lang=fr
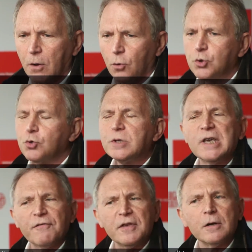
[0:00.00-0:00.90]
au
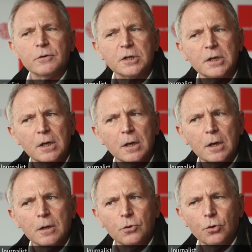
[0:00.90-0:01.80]
soutien financier
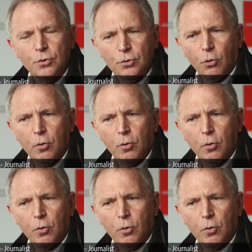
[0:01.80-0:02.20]
de l'Union